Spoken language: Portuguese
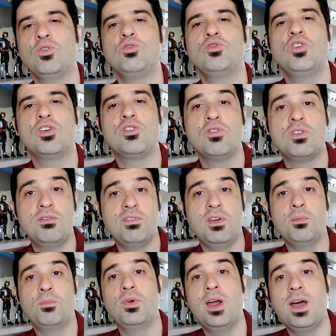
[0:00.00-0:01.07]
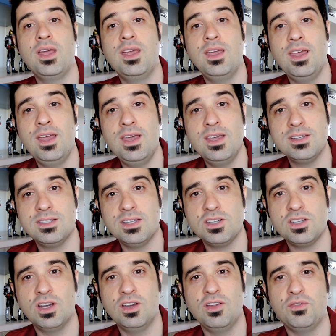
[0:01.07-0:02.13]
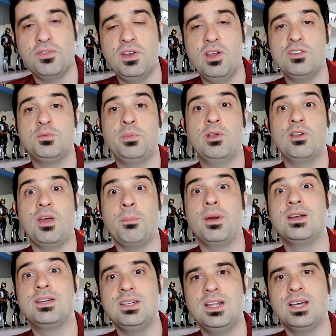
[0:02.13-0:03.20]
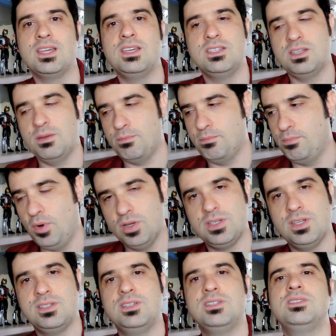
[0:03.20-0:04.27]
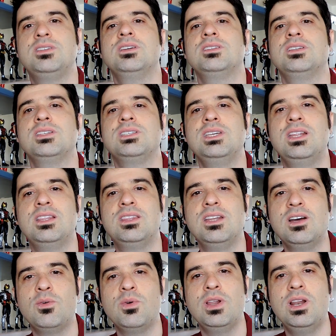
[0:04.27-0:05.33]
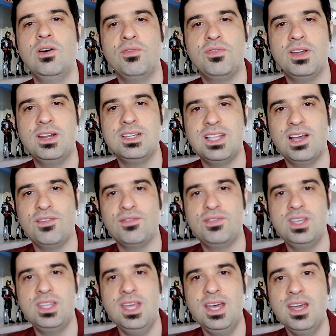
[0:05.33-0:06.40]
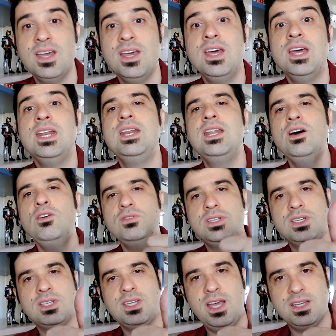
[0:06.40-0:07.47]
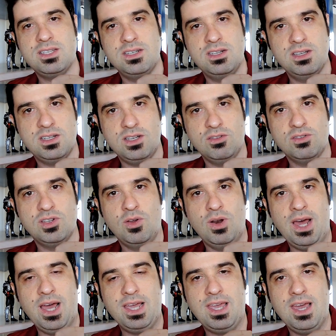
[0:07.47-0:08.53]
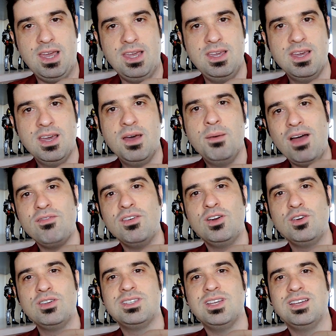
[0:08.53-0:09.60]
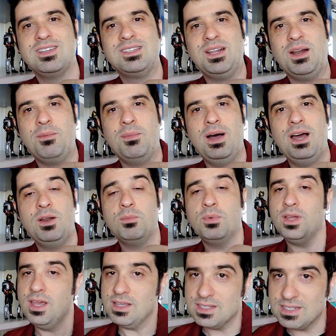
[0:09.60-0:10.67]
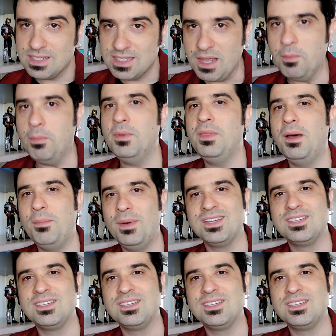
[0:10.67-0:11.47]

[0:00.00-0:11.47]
um Tokudoku que vem por aí está chegando ao final. Espero que a partir daqui você possa assistir essa série tranquilão, feliz da vida. Não se esquece de deixar o seu like aí para valorizar esse trabalho, porque sempre dá